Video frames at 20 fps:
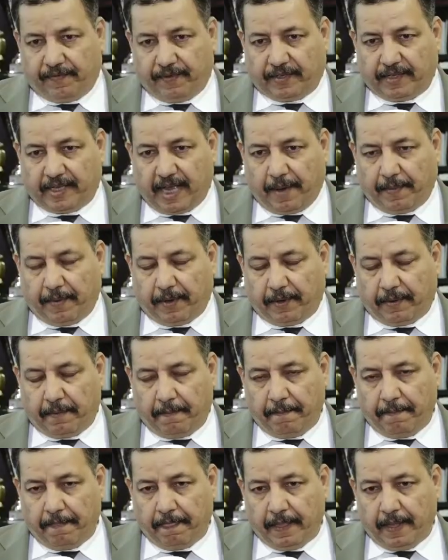في السابق
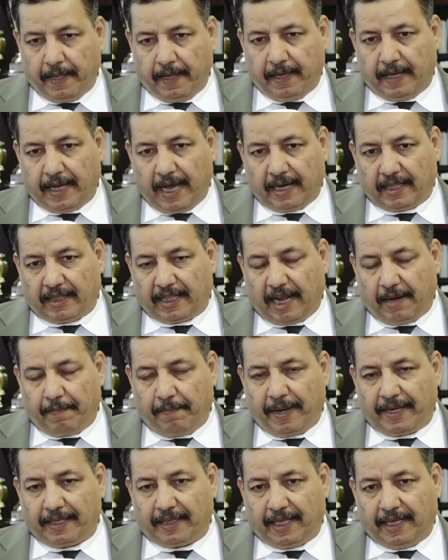كان الطالب
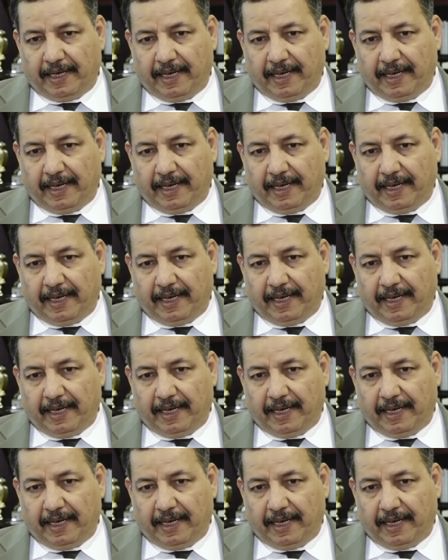ما يطلع